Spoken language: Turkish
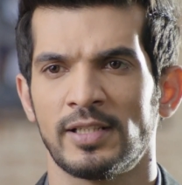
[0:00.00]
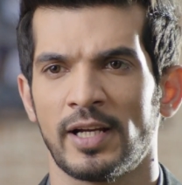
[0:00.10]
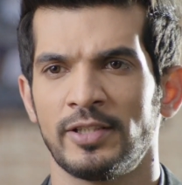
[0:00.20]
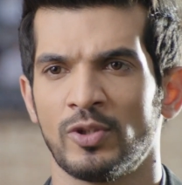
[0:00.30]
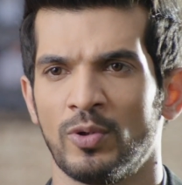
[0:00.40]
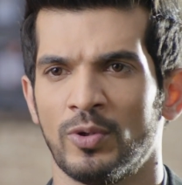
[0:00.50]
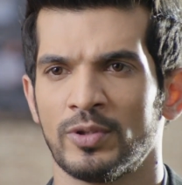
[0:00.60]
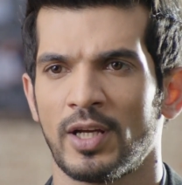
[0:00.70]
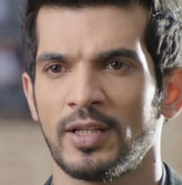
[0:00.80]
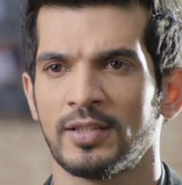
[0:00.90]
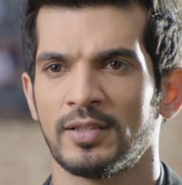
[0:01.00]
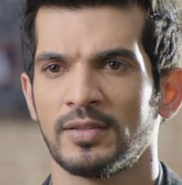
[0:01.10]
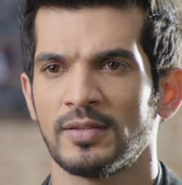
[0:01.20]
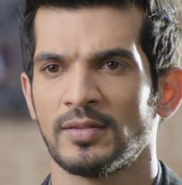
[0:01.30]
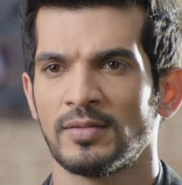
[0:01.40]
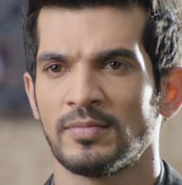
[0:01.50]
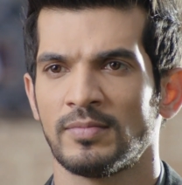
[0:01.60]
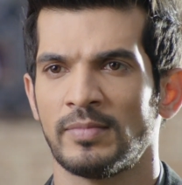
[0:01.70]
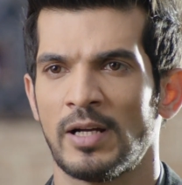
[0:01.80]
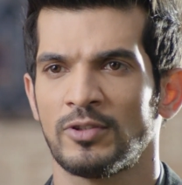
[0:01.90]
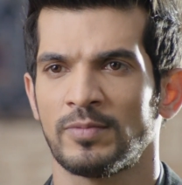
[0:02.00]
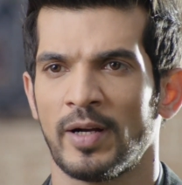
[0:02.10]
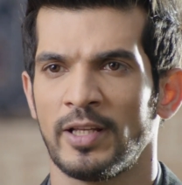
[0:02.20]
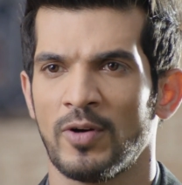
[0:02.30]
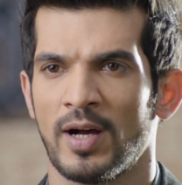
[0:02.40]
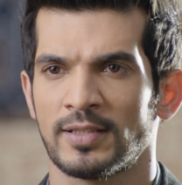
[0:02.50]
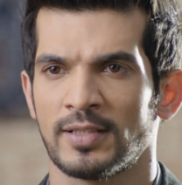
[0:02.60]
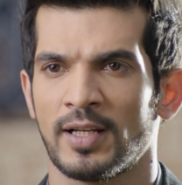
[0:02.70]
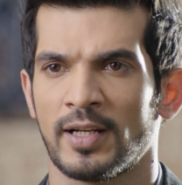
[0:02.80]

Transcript: ama ne olursa olsun ben onu mutlaka